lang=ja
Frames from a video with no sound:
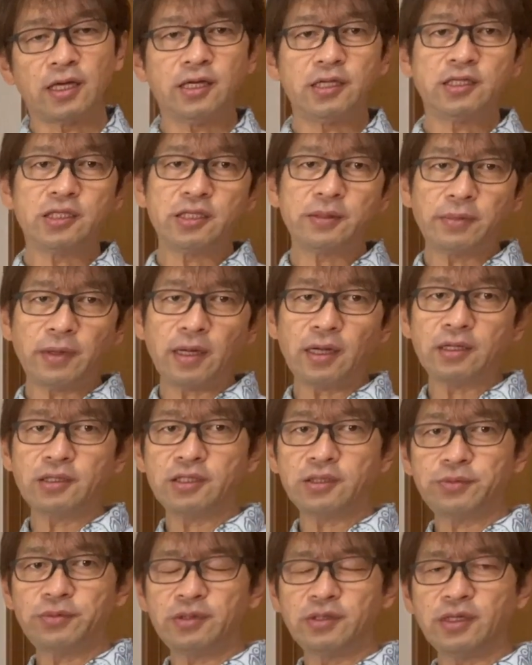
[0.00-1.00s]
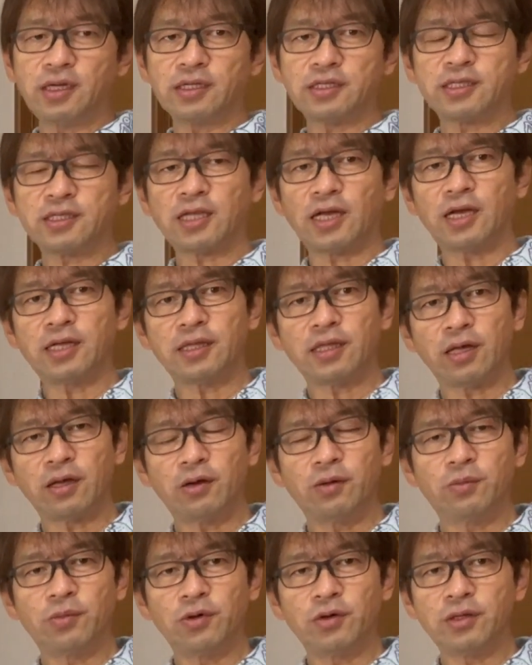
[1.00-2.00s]
一番自分が伝えたい
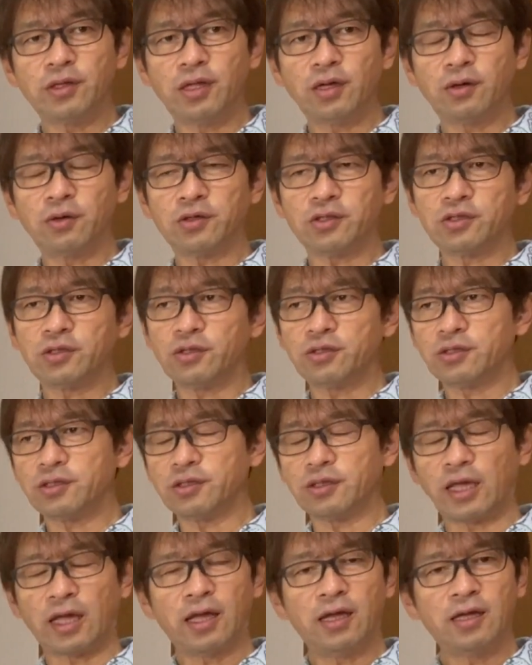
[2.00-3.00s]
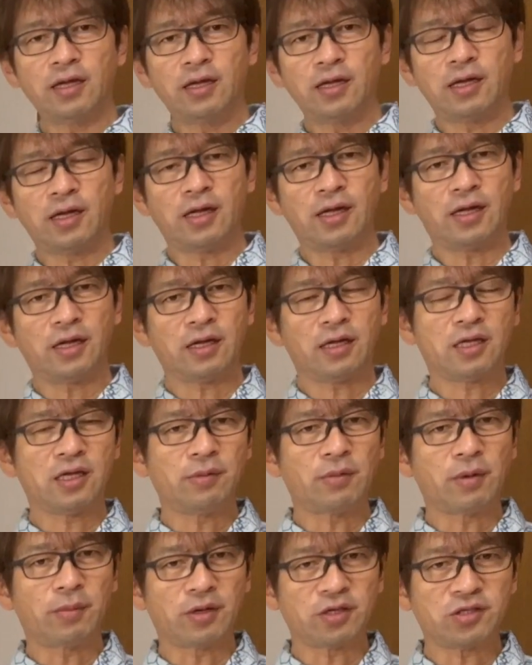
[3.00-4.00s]
思い出を一つね、えー、
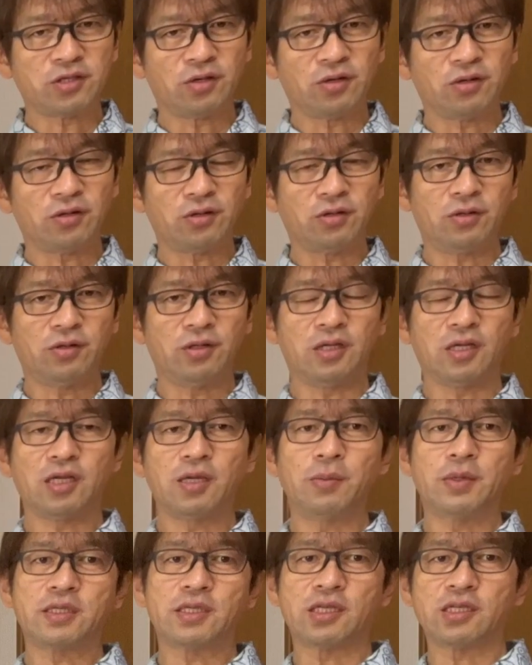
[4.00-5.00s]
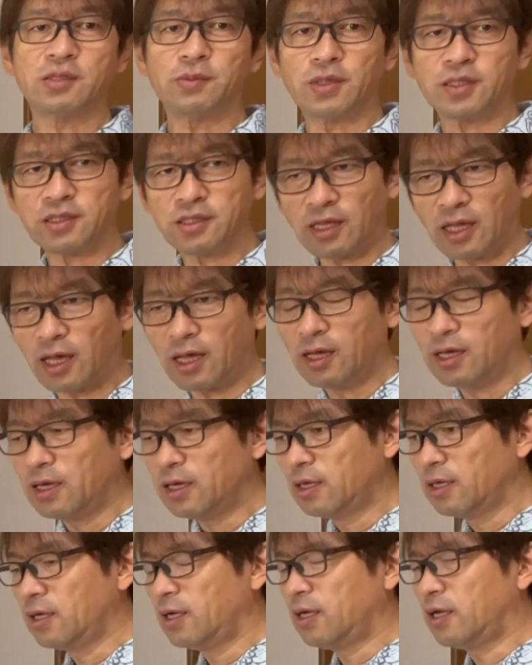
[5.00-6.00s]
決めましょうというふうに決めさせますね。
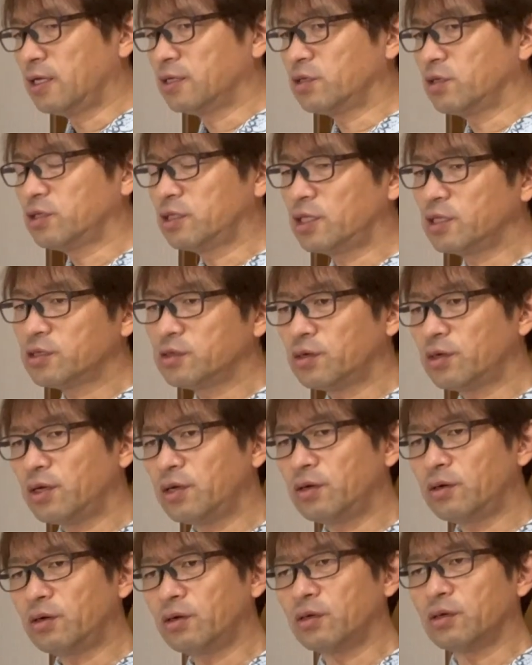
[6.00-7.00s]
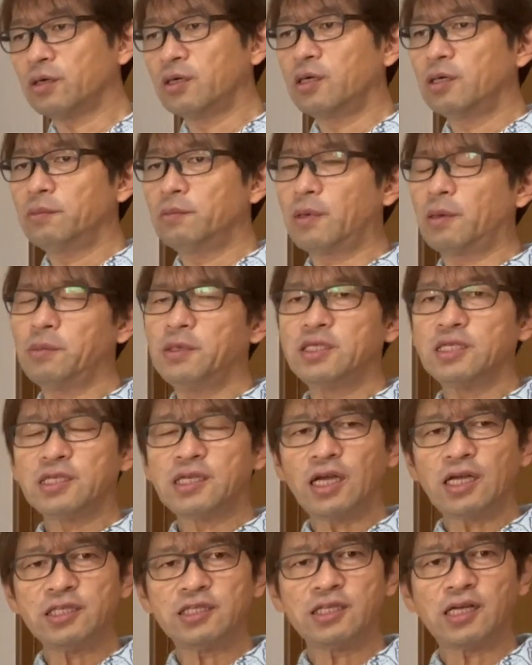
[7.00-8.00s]
えー、そしてそれを、まあ、
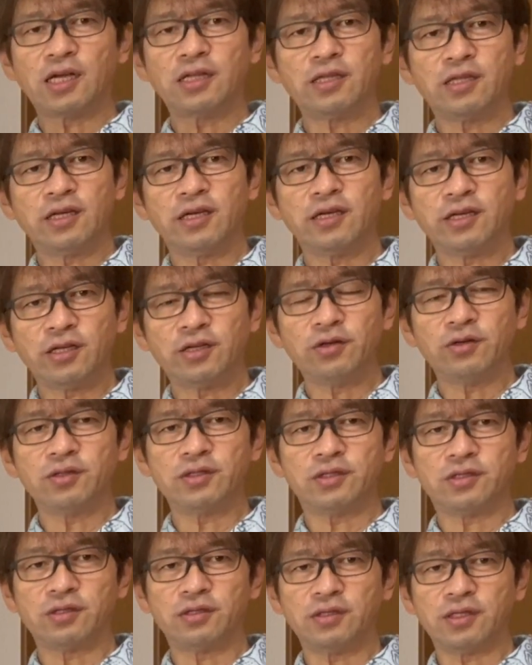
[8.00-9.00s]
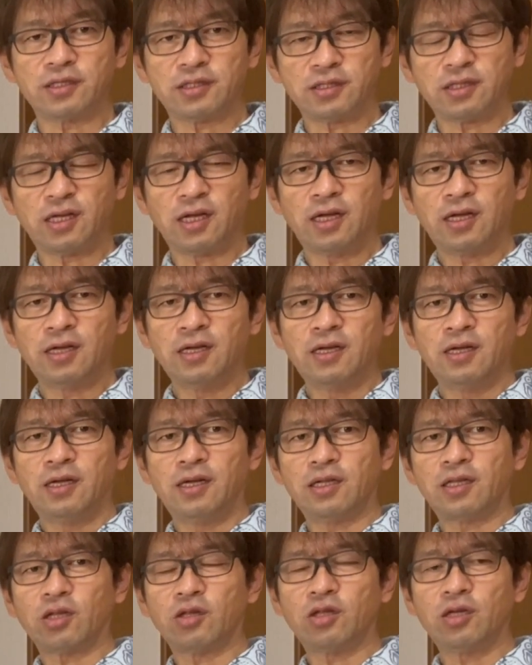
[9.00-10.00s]
短い時間で言えるようにするんですね。
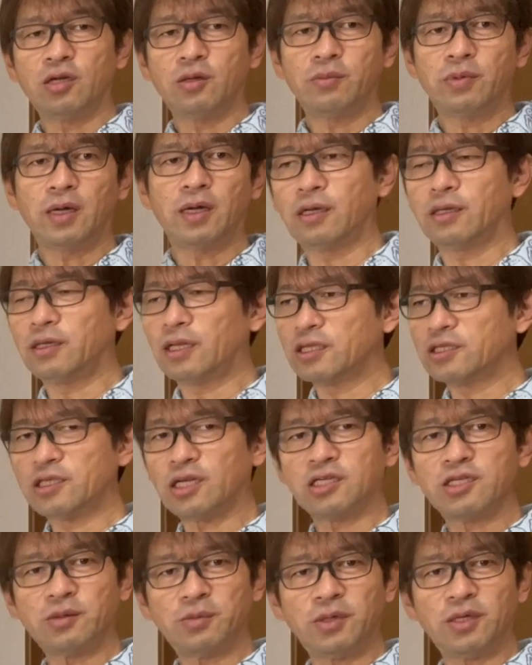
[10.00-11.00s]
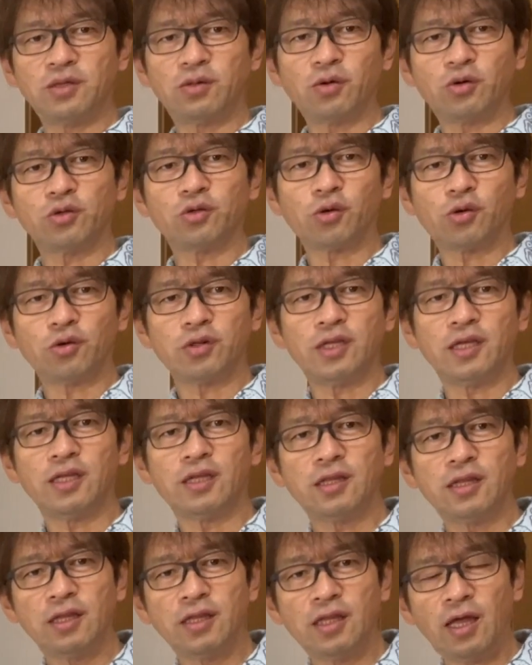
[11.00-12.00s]
えー、例えば、夏休みどこどこに
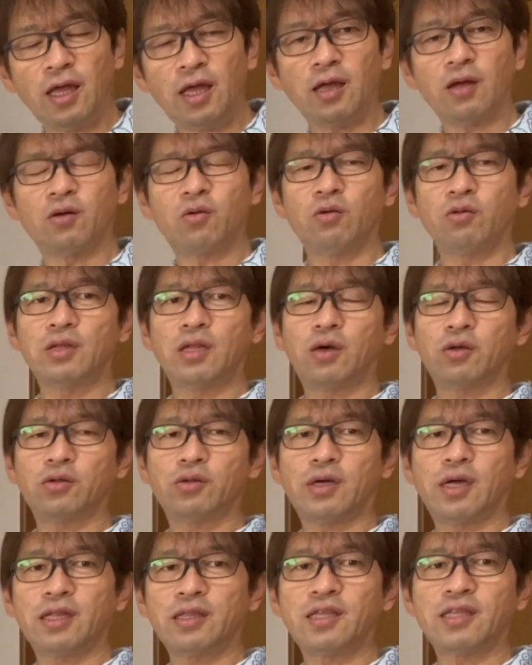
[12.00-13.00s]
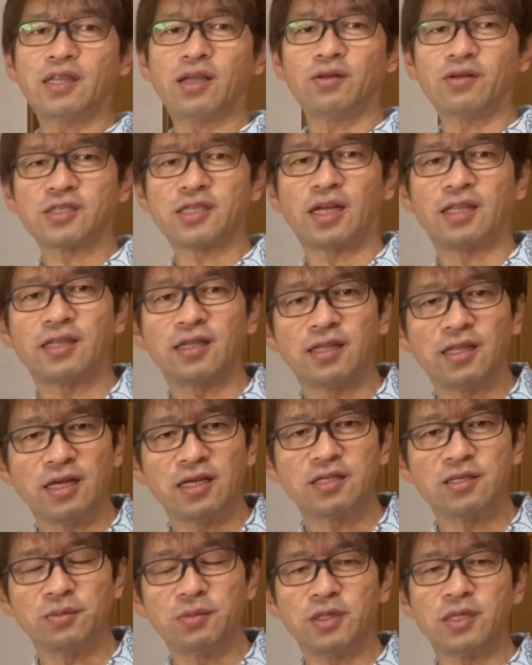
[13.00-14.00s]
行って、こんなことがあって楽しかったで
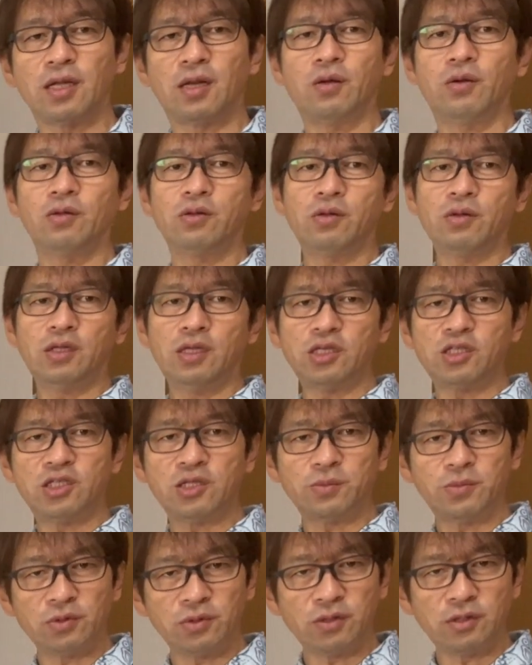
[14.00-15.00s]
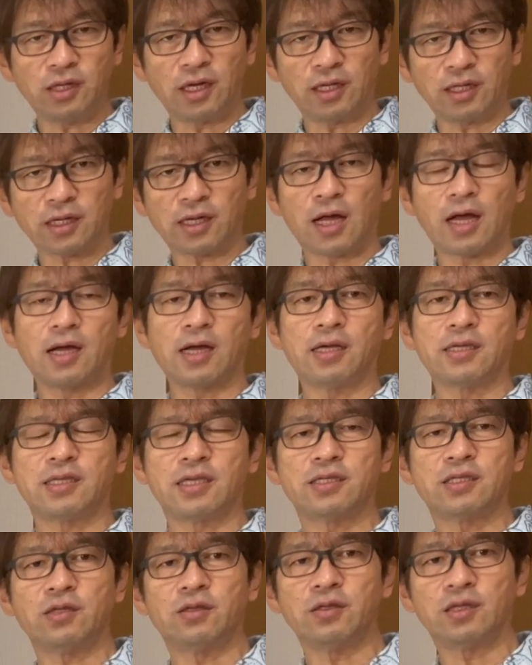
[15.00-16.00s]
すみたいな、本当に一文ぐらいで考え
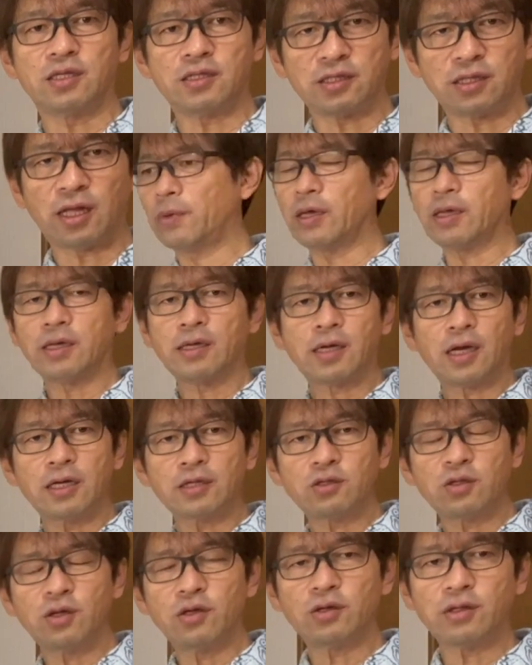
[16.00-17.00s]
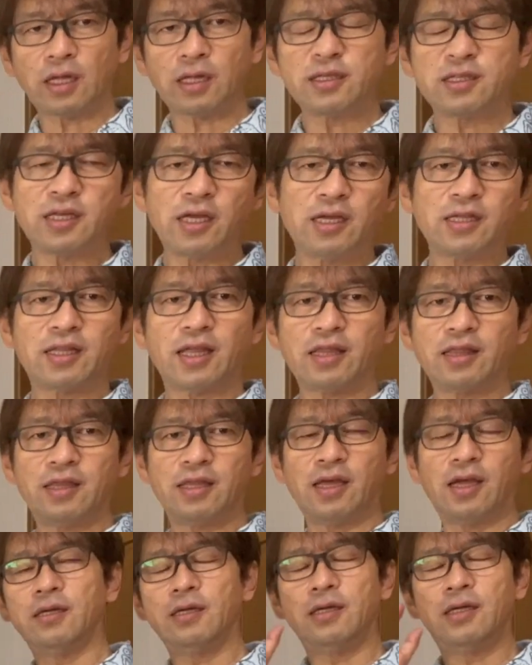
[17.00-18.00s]
させるんですね。一回それをね、全員立っ
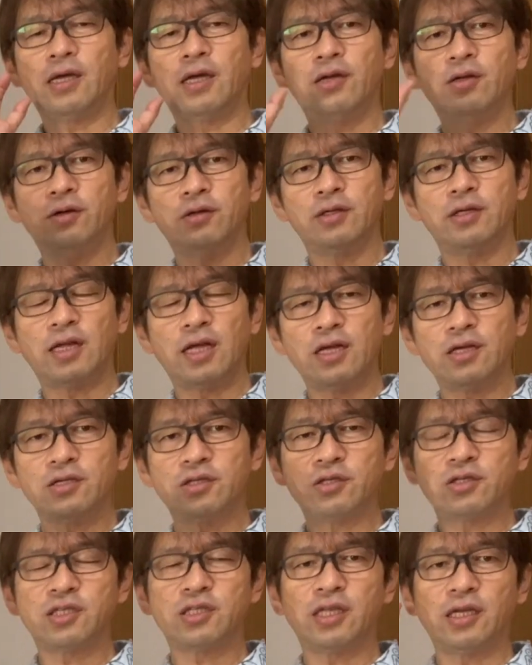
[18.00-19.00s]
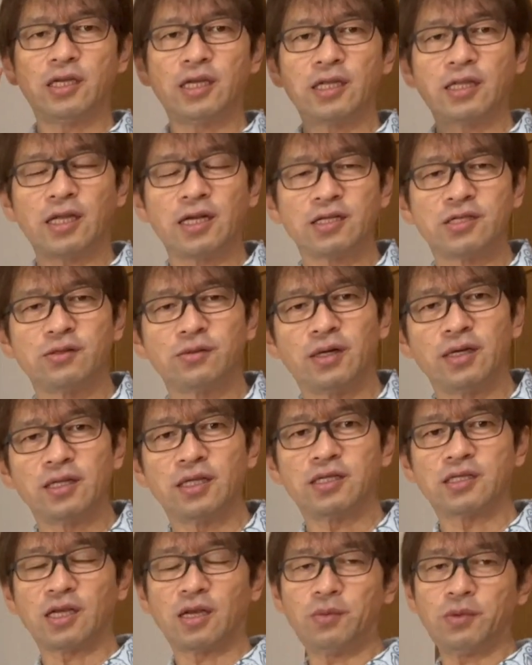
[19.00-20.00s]
て言えるように練習して言えたら座り
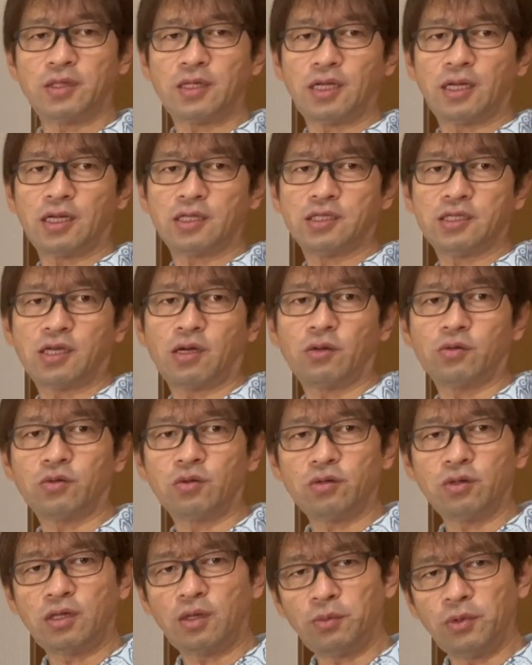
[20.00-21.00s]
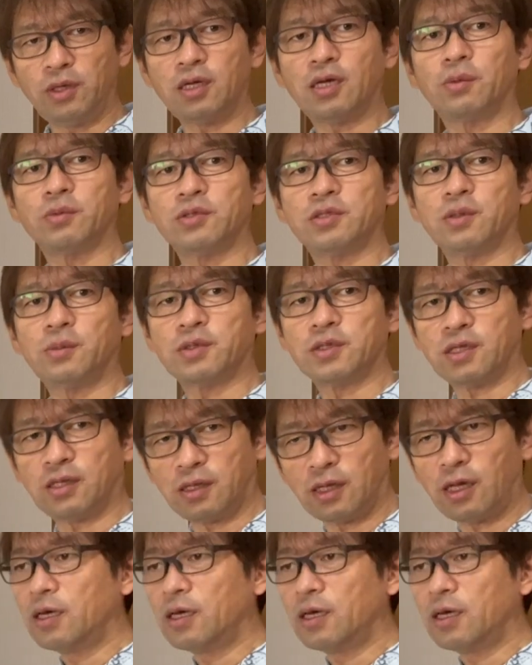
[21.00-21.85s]
なさいみたいな時間をとってもいいかもしれませんね。